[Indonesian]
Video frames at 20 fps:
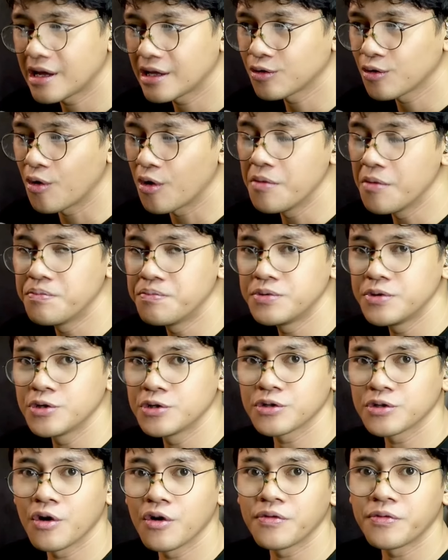atau
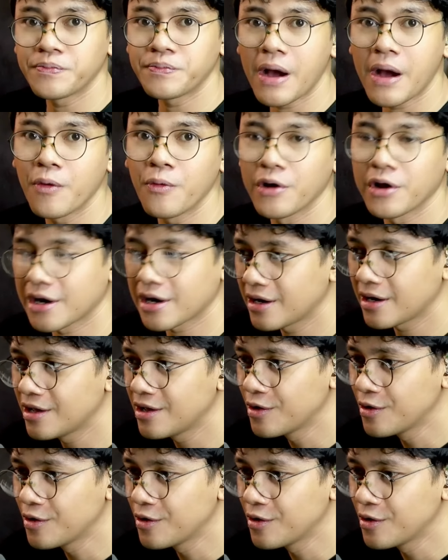abuse of power